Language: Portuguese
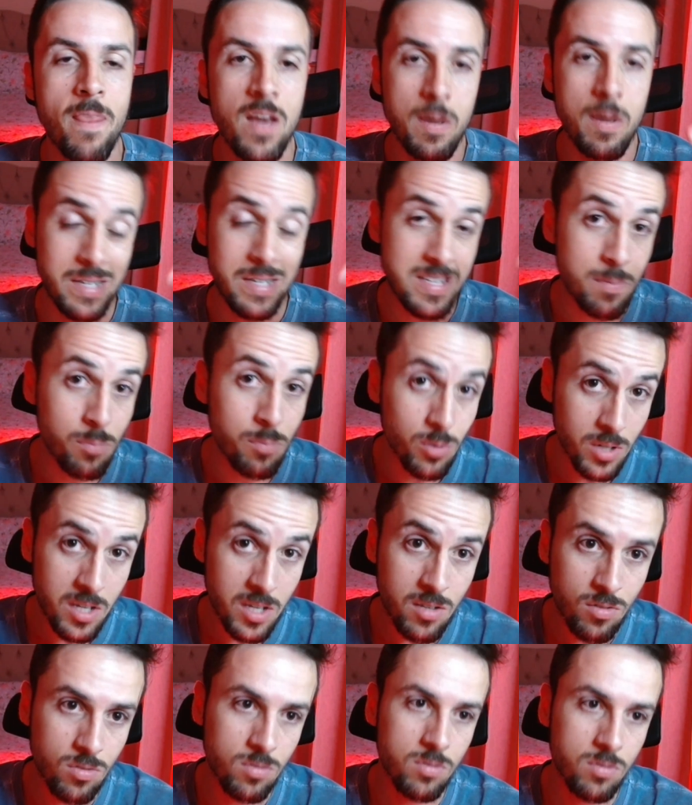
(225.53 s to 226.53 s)
Mas é por
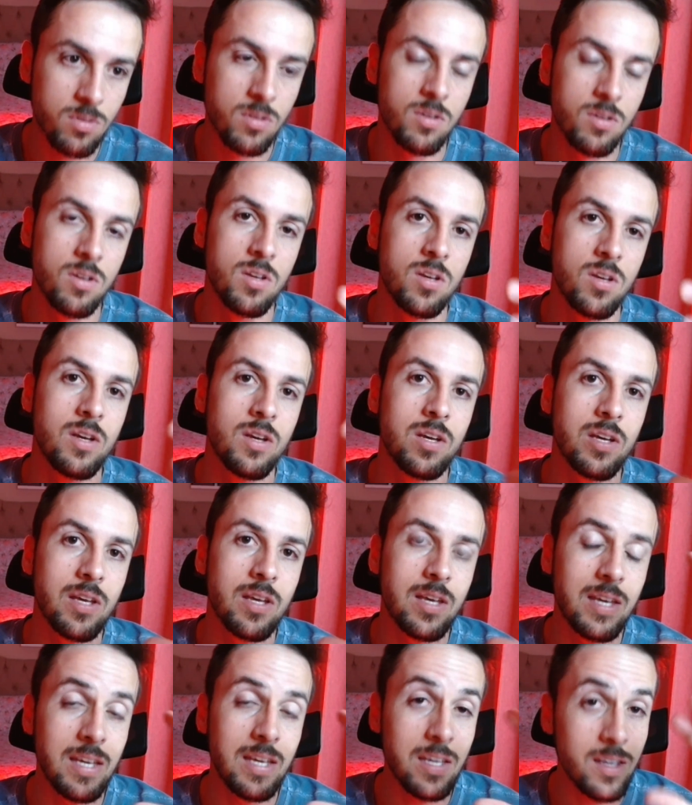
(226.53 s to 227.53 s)
isso
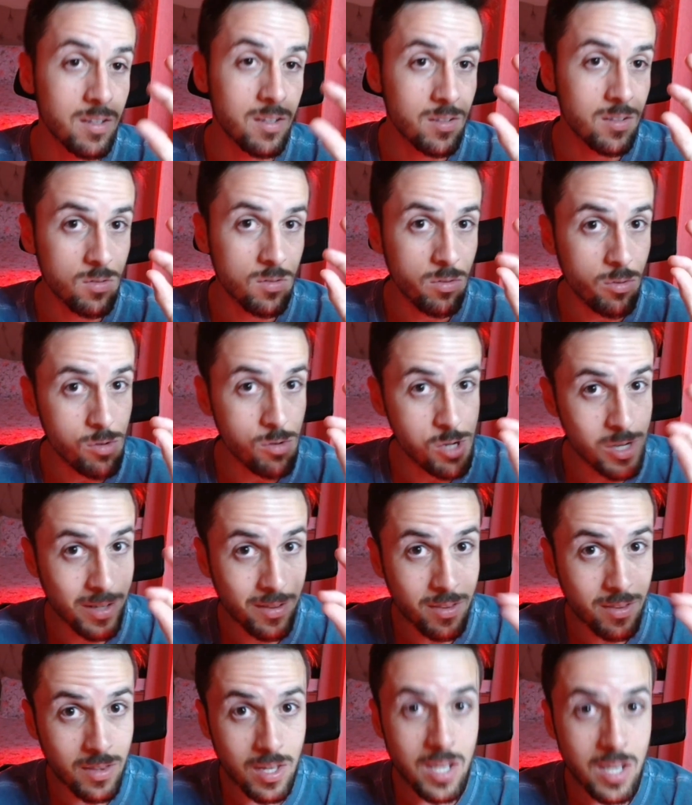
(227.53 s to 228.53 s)
que no dia
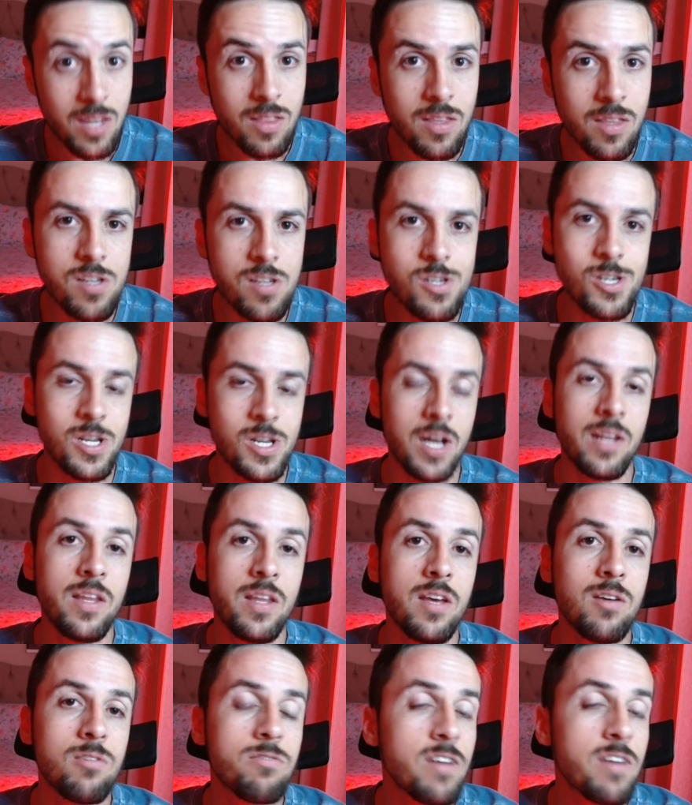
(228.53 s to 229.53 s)
30 de
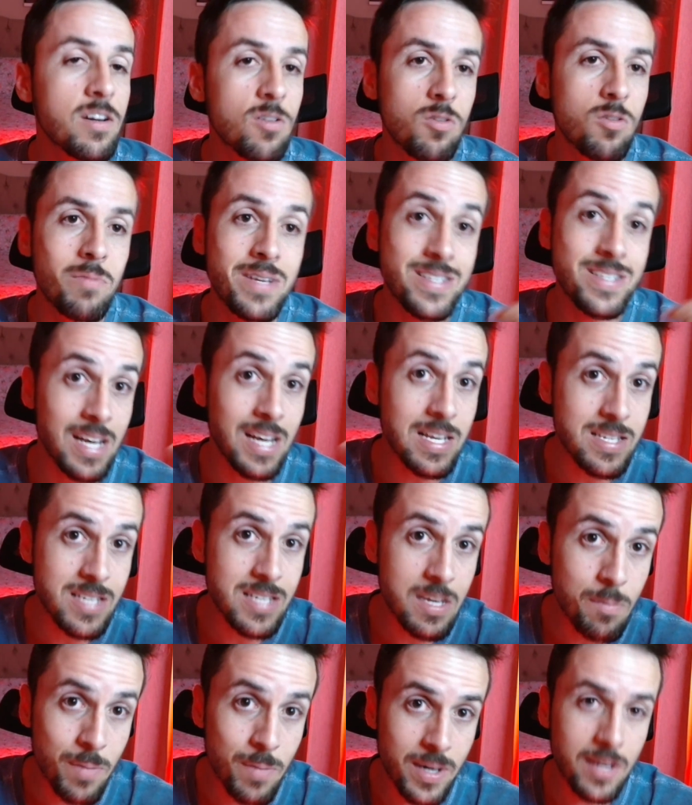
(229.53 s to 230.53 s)
janeiro vai começar a
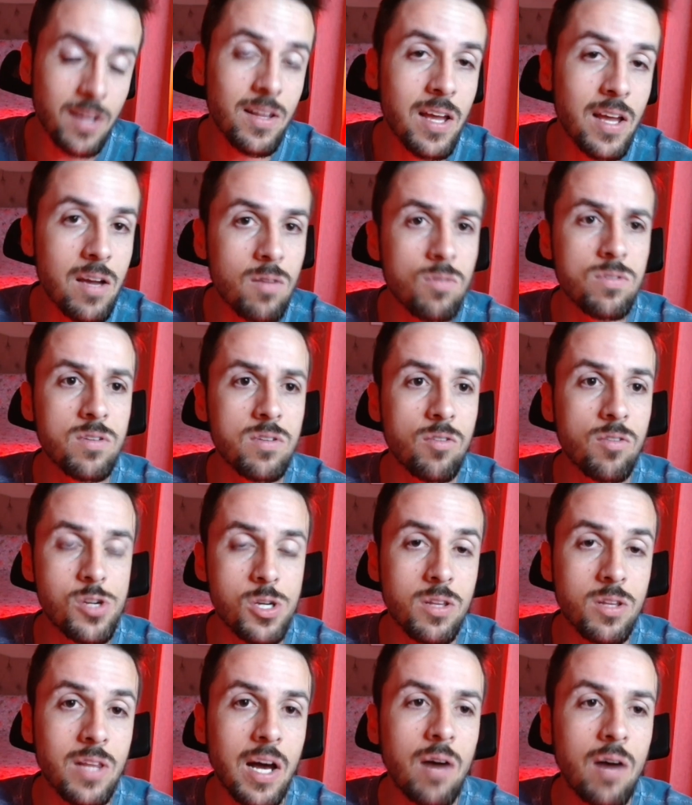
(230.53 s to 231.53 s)
semana da inclusão
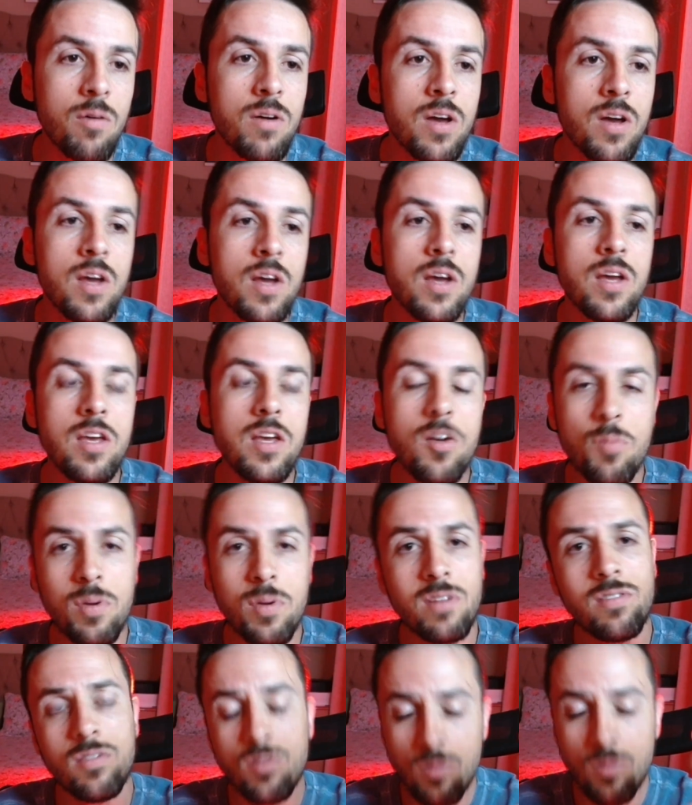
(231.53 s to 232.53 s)
digital e eu
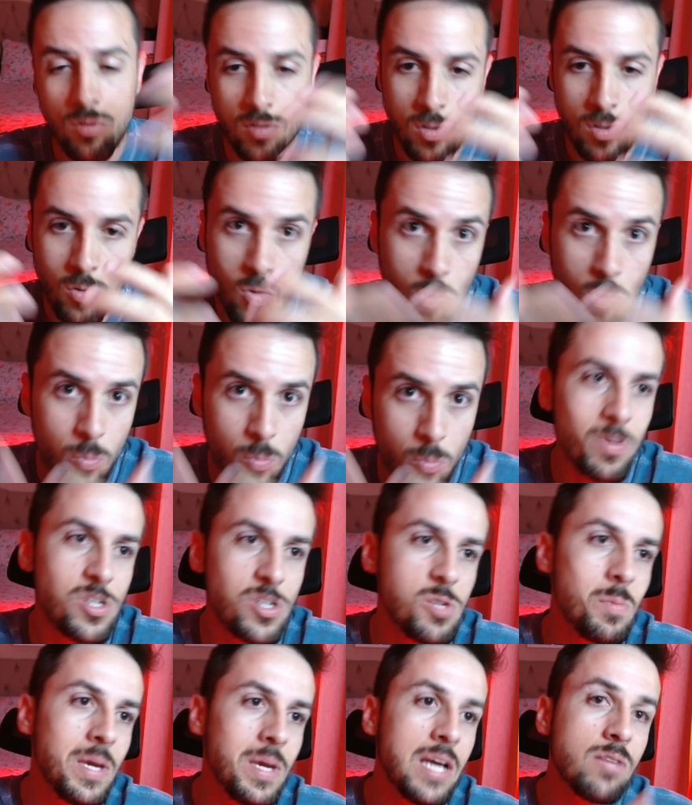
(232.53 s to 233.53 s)
preciso do seu
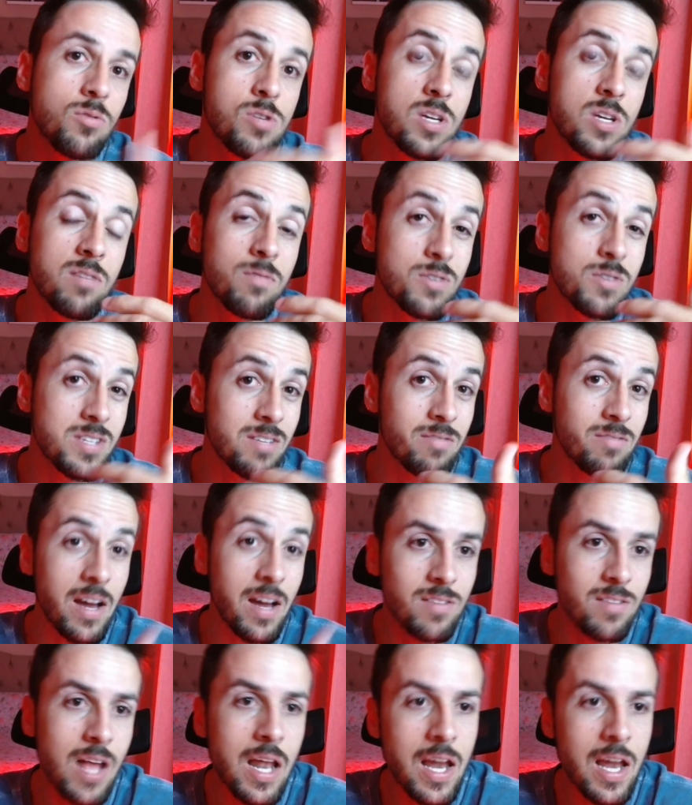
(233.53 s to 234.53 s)
comprometimento, de que você vai
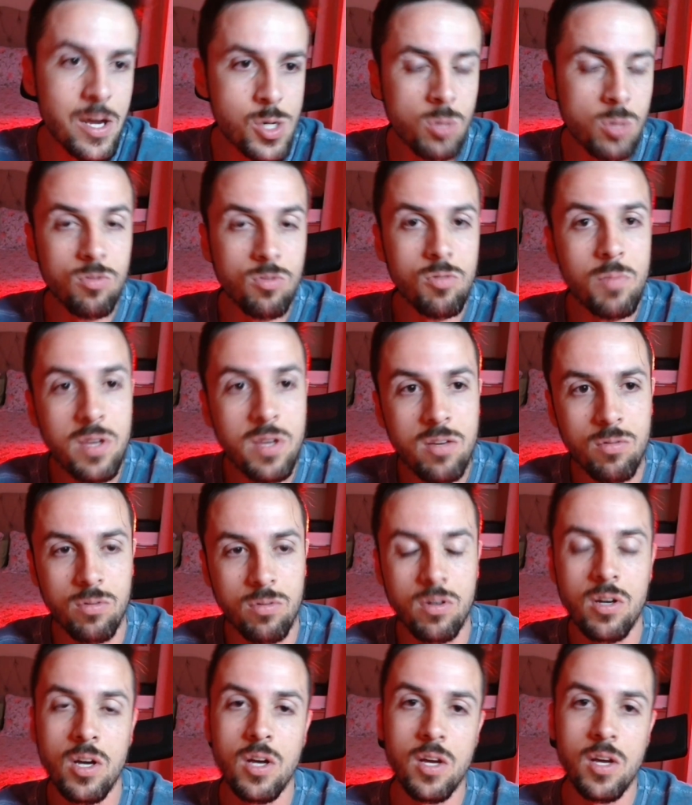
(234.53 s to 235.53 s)
estar lá junto
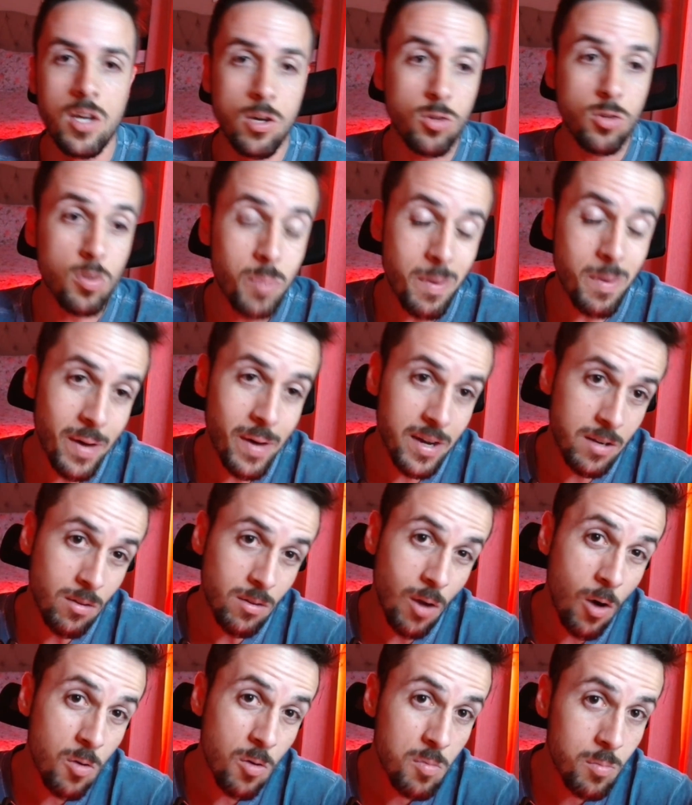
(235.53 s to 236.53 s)
comigo. Eu estou
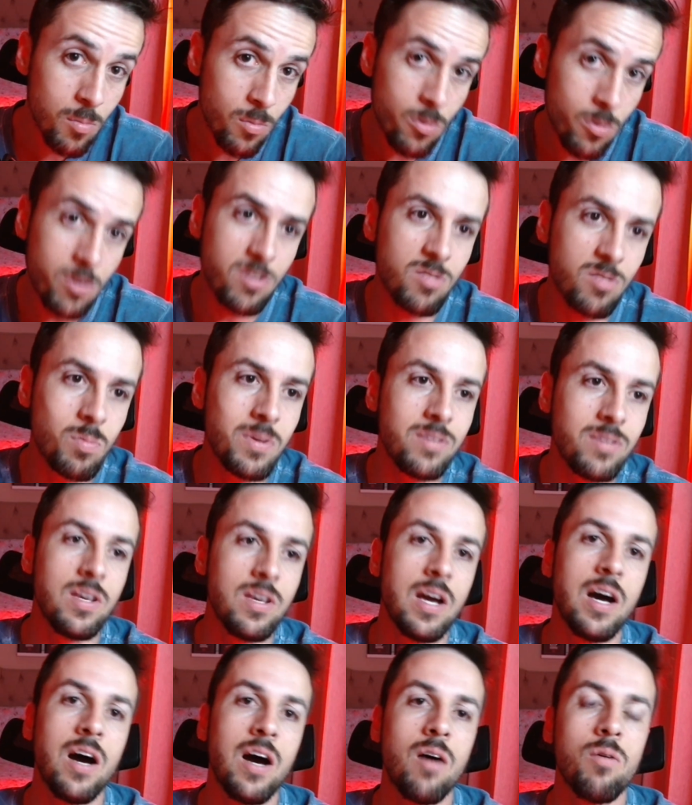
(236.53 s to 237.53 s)
preparando algo muito
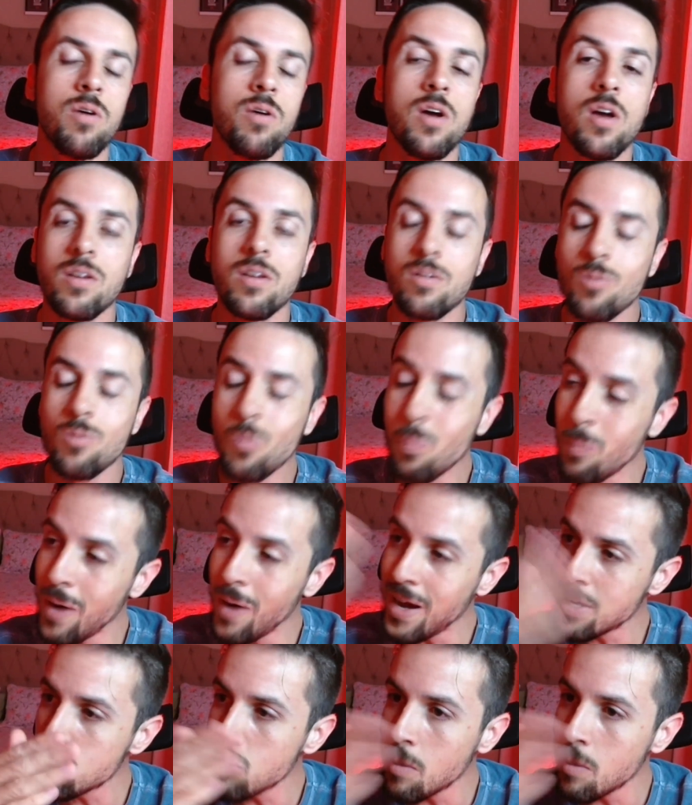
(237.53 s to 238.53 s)
especial, o
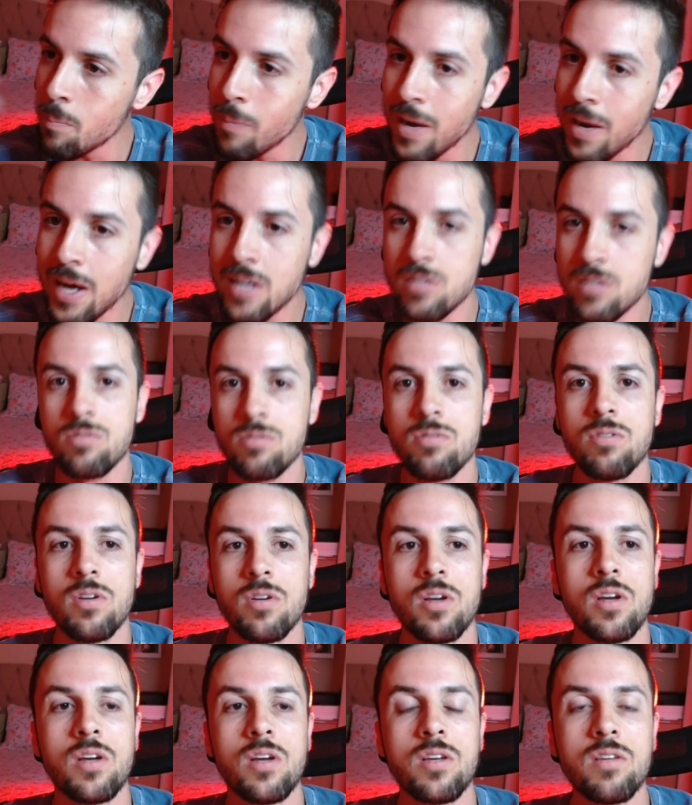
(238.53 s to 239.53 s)
passo a passo
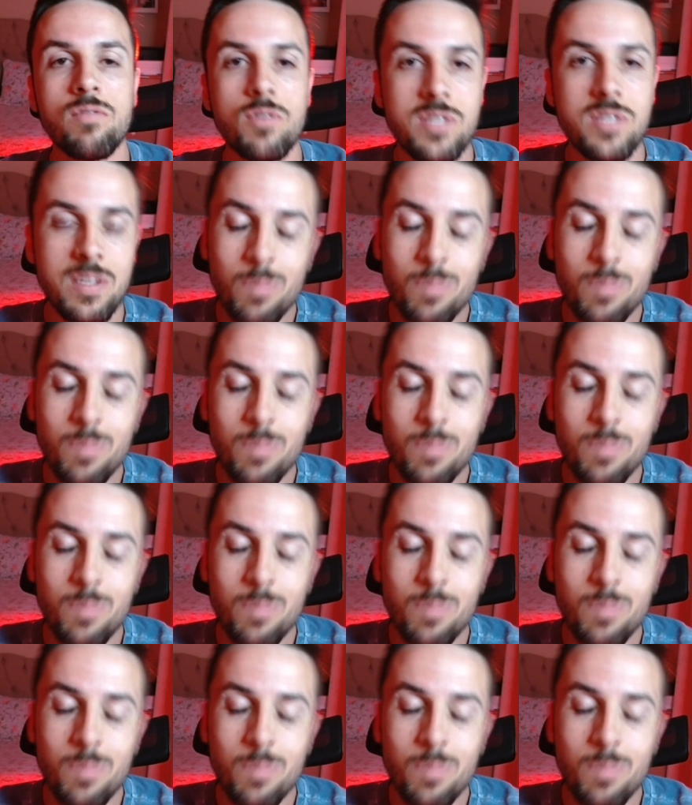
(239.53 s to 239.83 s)
que você